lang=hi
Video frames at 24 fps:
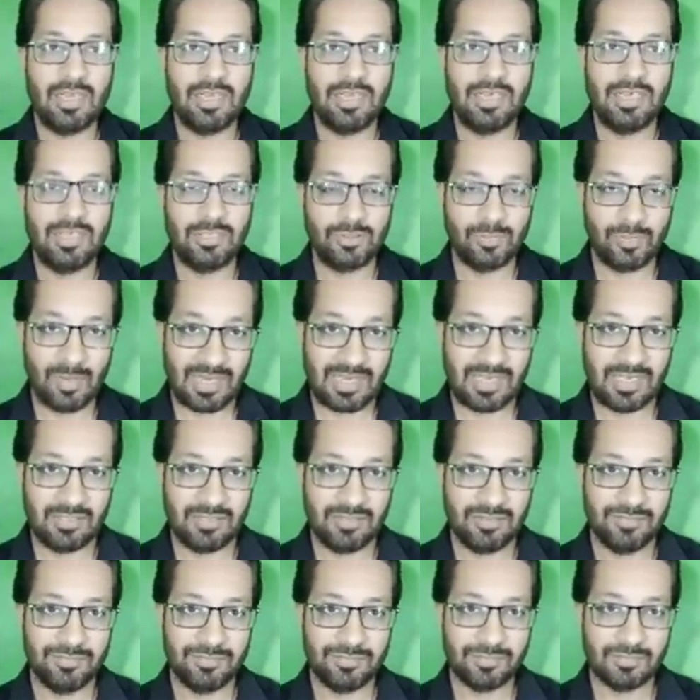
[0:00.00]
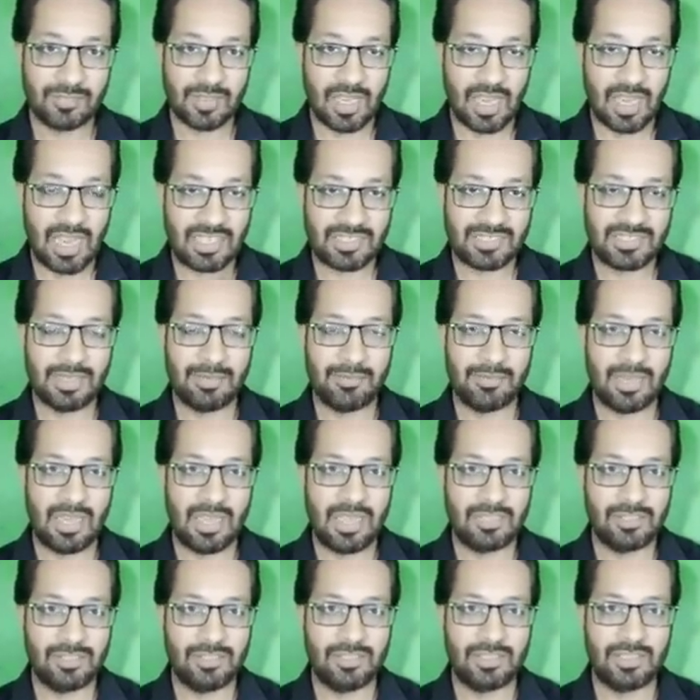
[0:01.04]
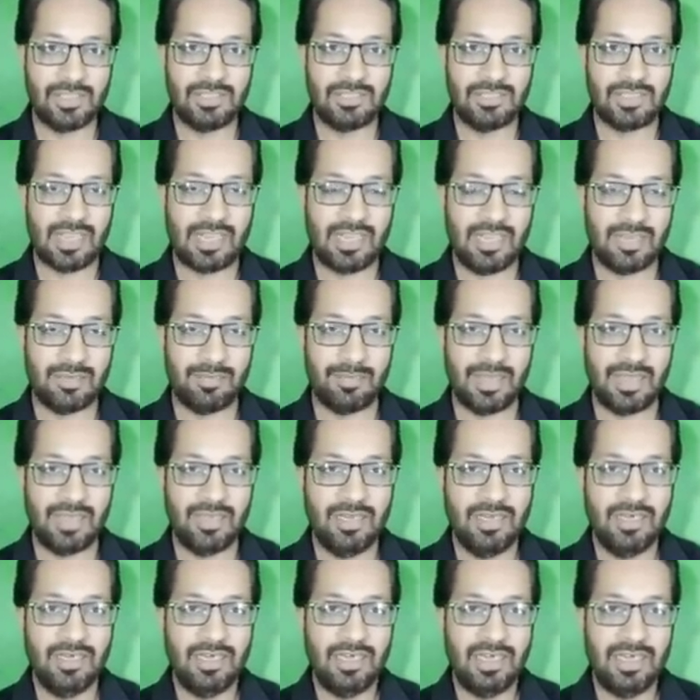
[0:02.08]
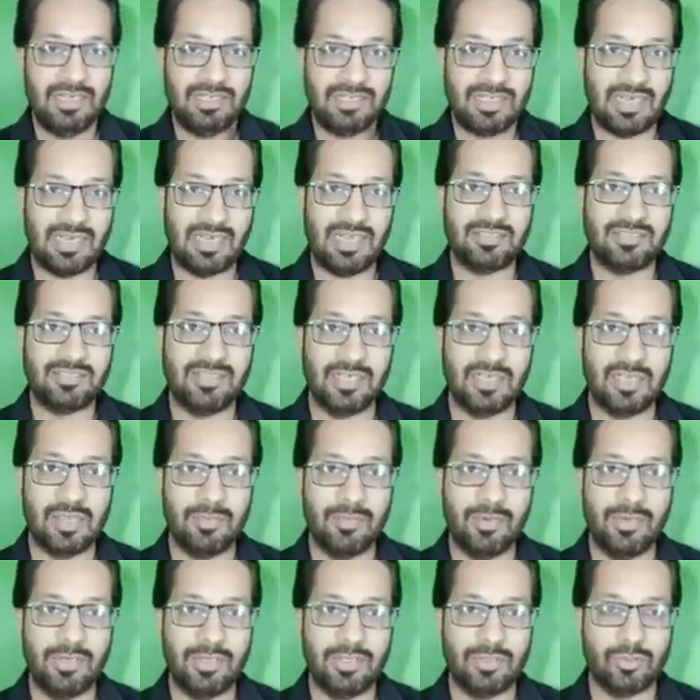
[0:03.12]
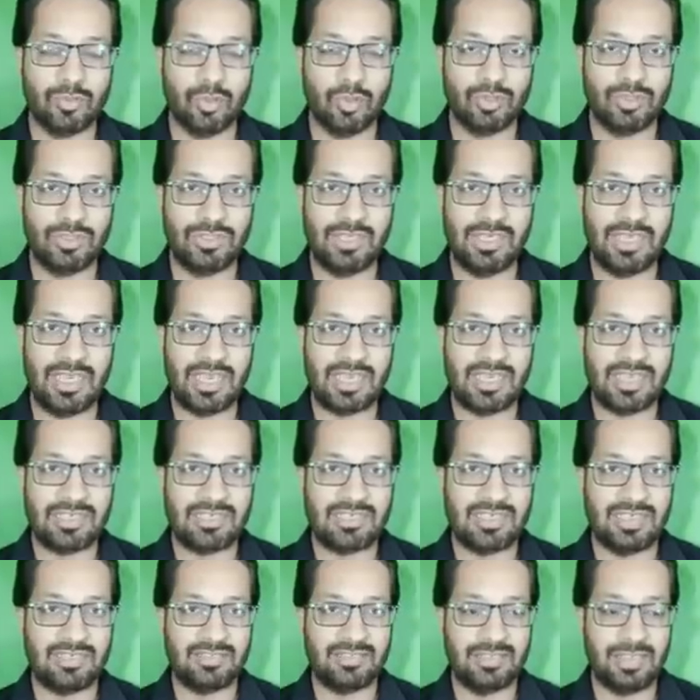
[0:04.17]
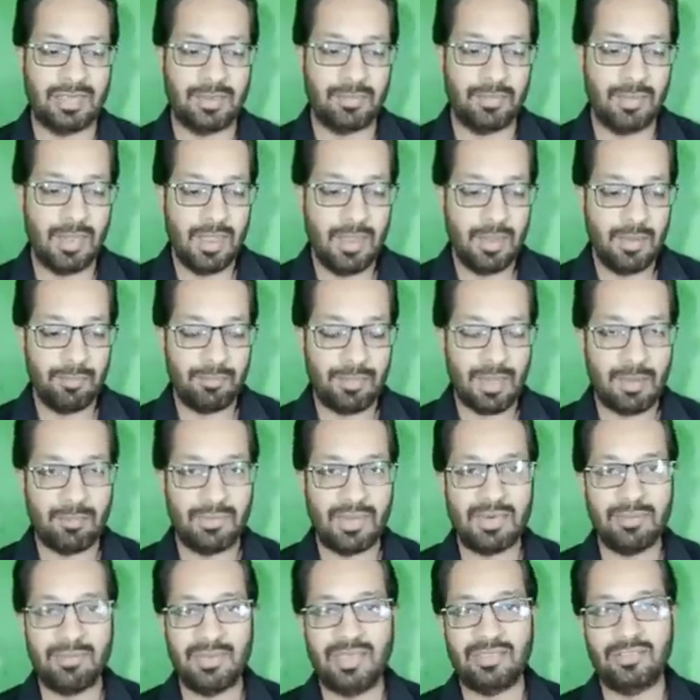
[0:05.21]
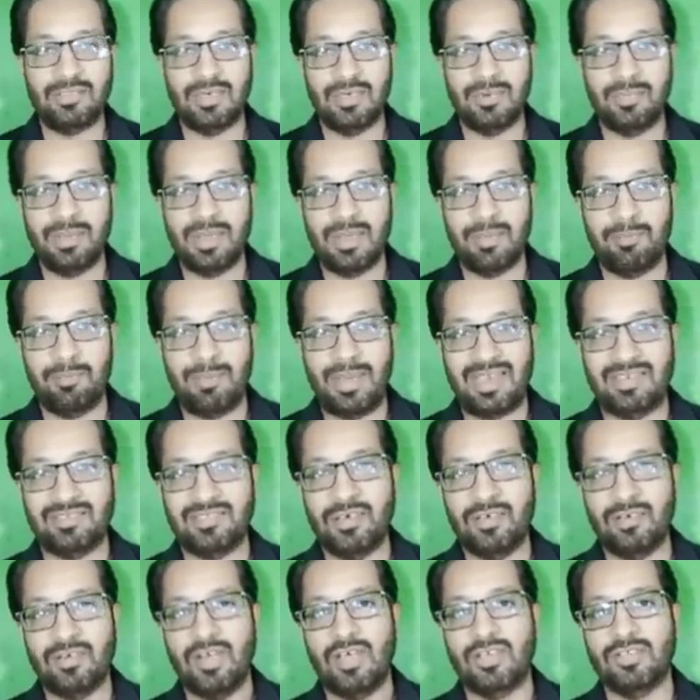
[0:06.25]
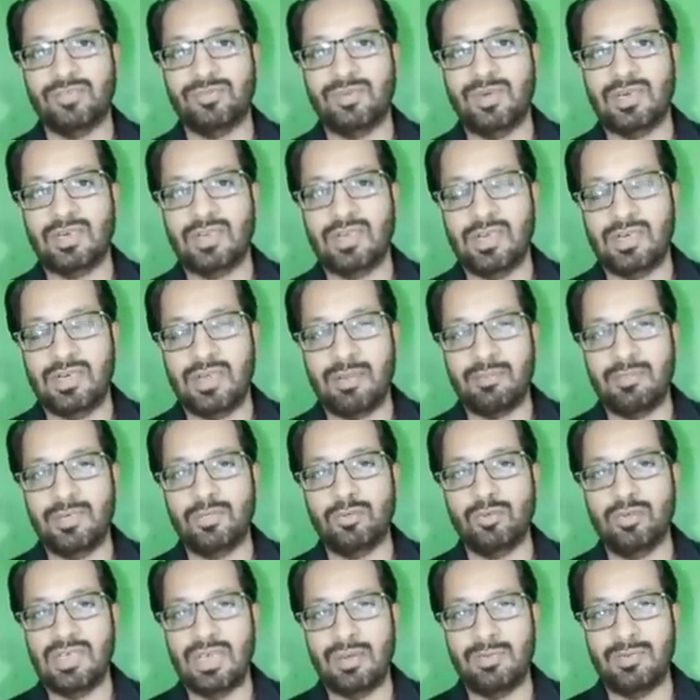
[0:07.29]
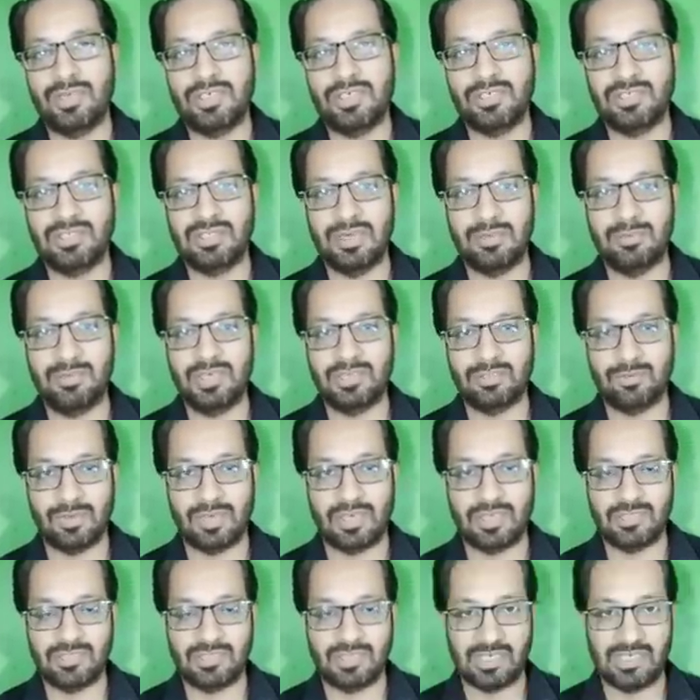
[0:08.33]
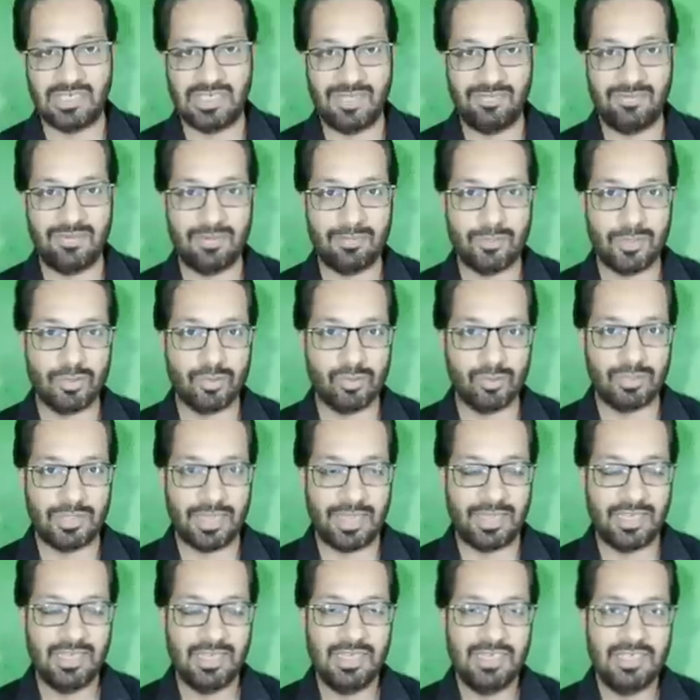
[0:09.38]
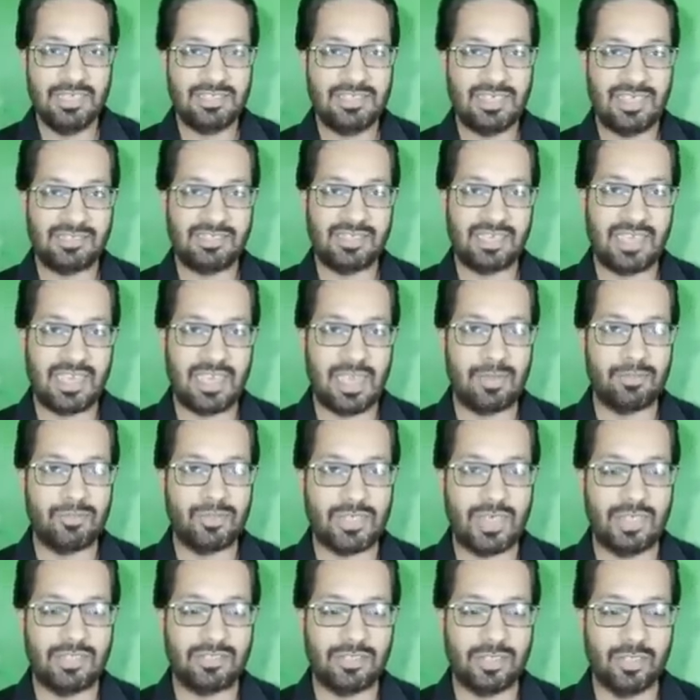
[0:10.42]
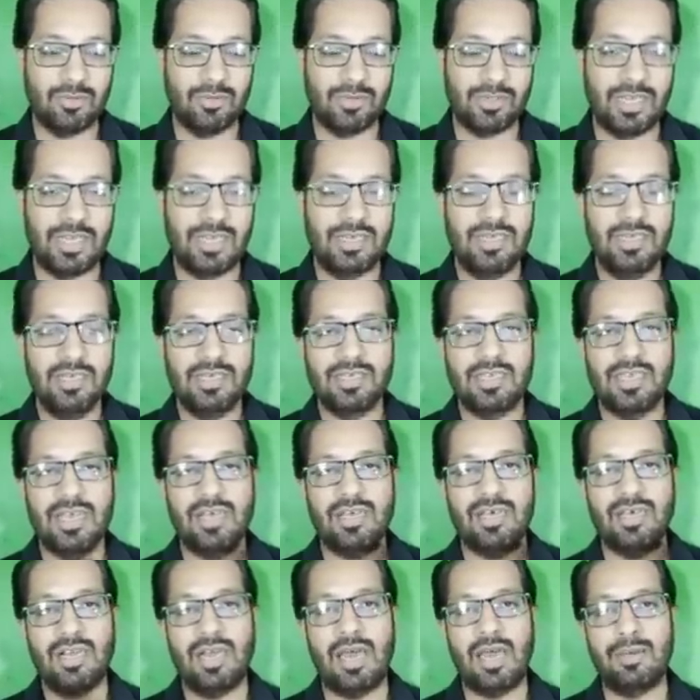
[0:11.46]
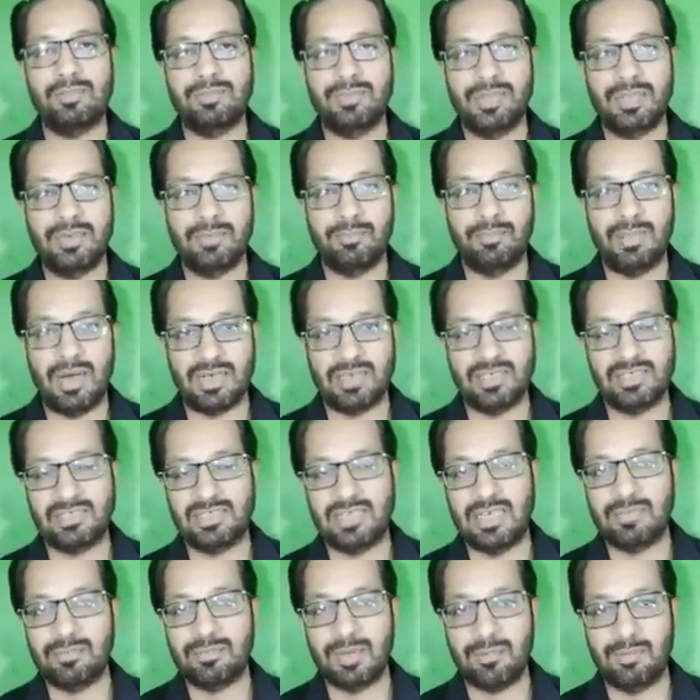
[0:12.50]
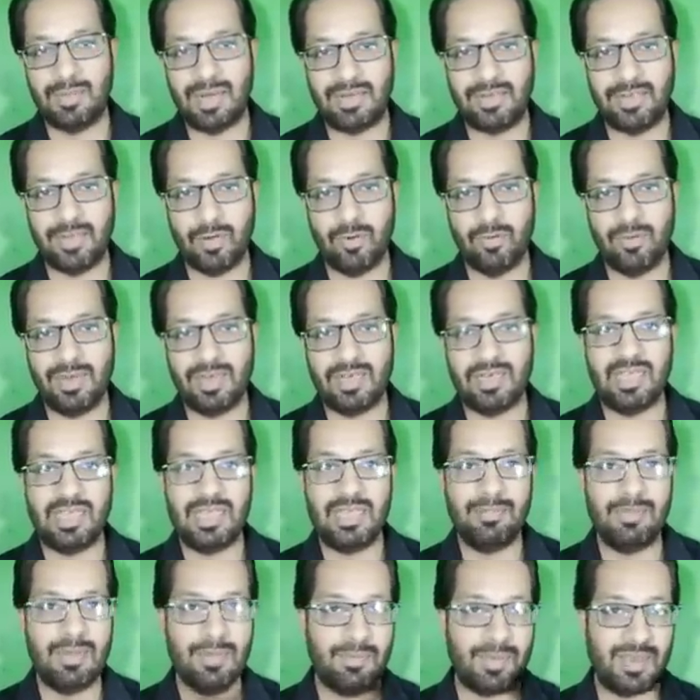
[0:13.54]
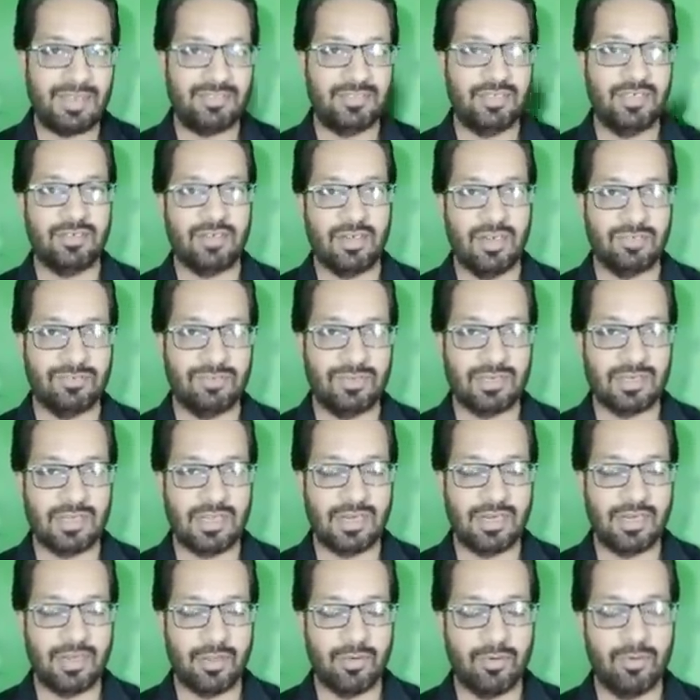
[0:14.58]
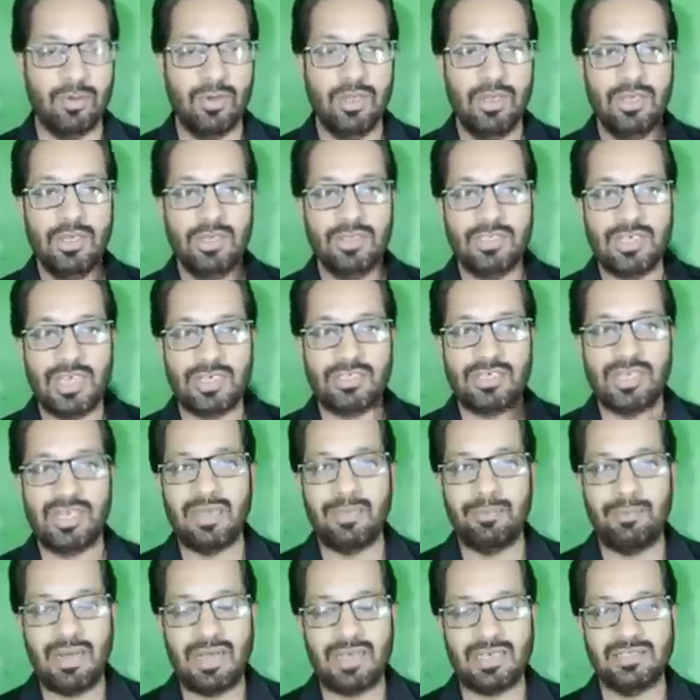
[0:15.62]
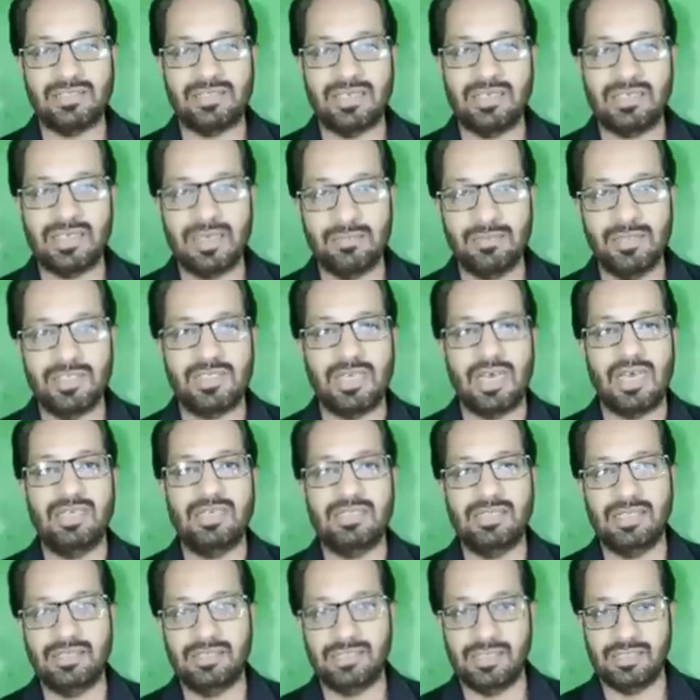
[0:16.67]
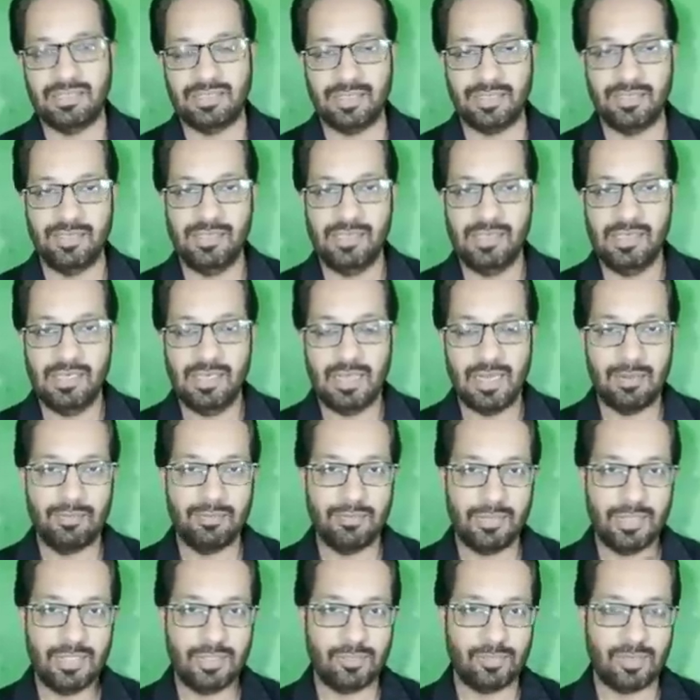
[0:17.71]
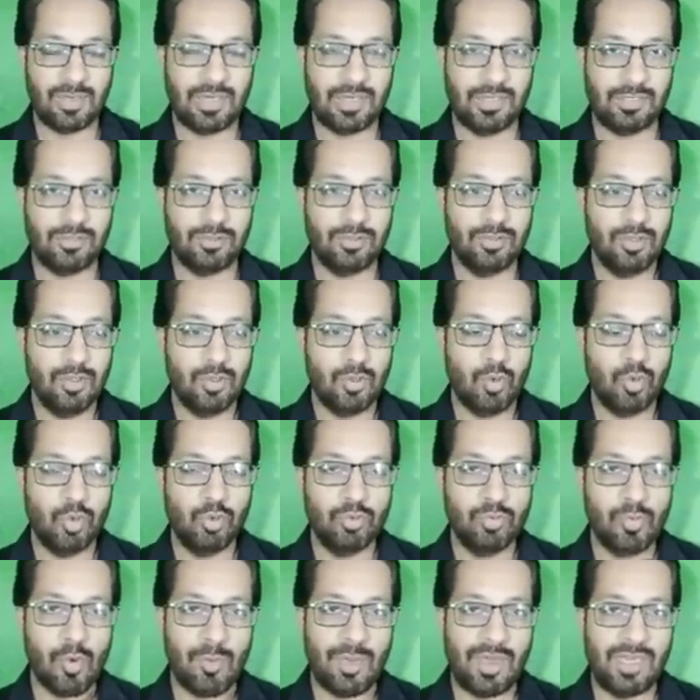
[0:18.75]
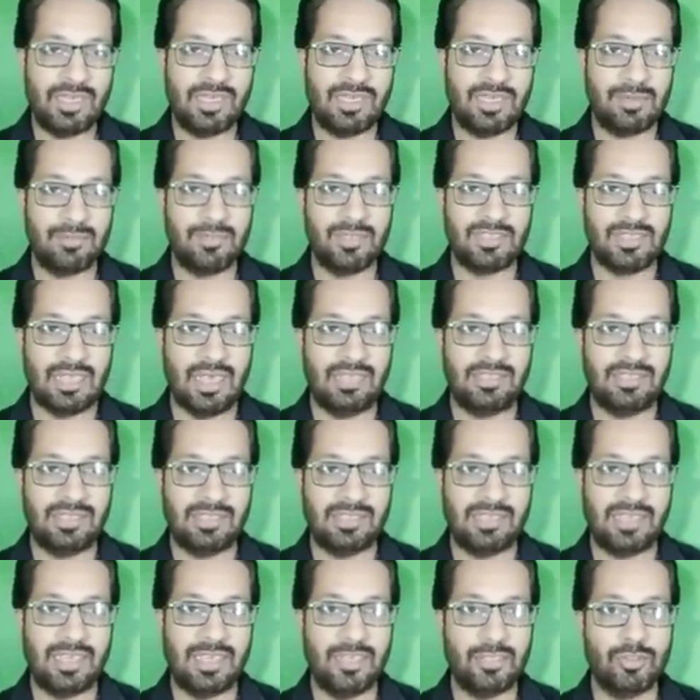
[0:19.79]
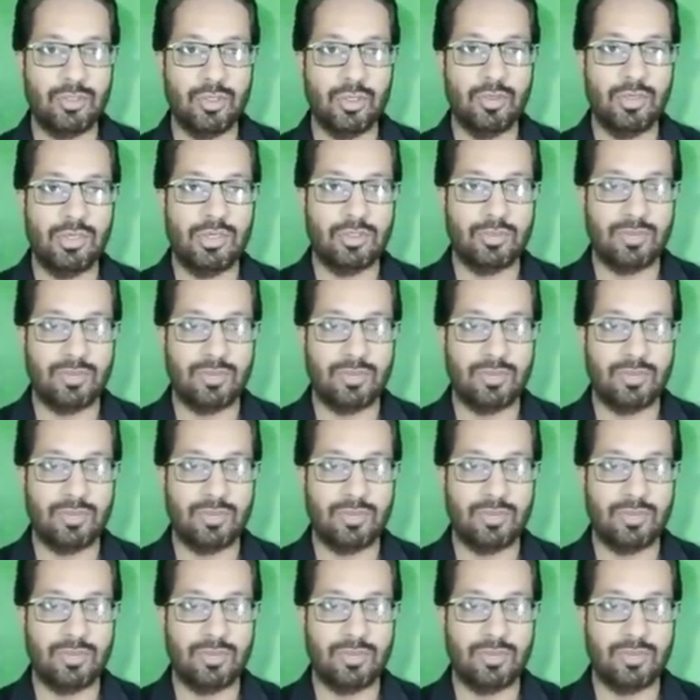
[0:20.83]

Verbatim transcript: इस वक्त आज के आज की तारीख में इंटरनेशनल कम्युनिटी सोचती है कि जैसे पेमेंट मेथड में पैसे ट्रांसफ़र करने में दुनिया में जितनी भी इस वक्त तकलीफ़ें मौजूद हैं जैसे कि आप जानते होंगे कि अगर आपने पाकिस्तान में बैठे हुए कहीं भी पैसे ट्रांसफ़र करने हो या चले हम पाकिस्तान की मिसाल ही नहीं देते हम इस वक्त उन ममालिक की मिसाल देते हैं जो इस